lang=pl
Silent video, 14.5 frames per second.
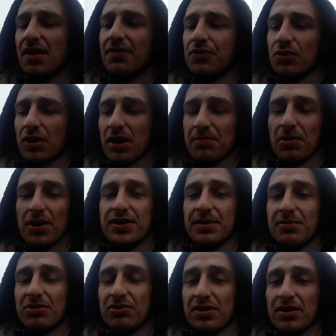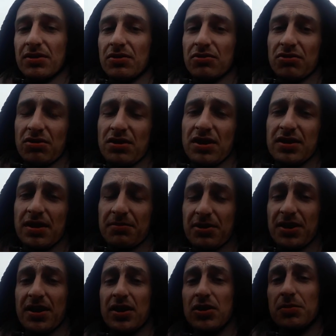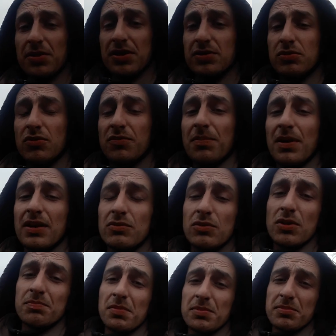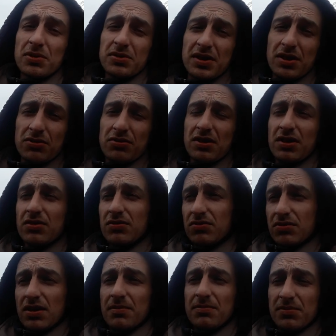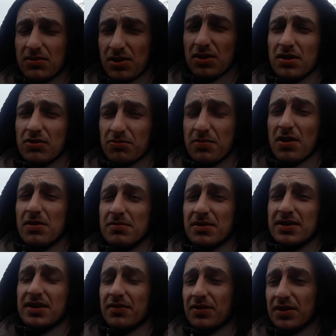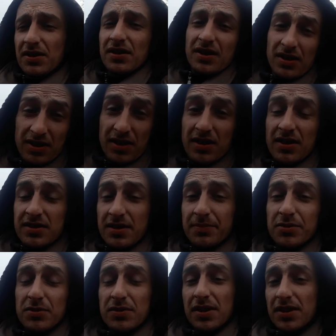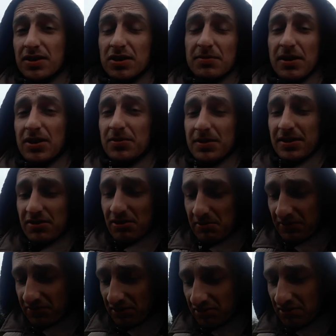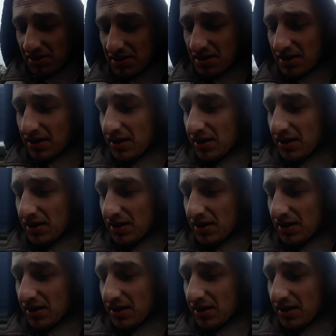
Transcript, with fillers: Wczoraj polecam jeszcze ten odcinek, tam kilka dobrych słów padło, pomimo tego, że tak, tam trochę już miałem nastawienie zepsute kilkoma komentarzami wcześniej,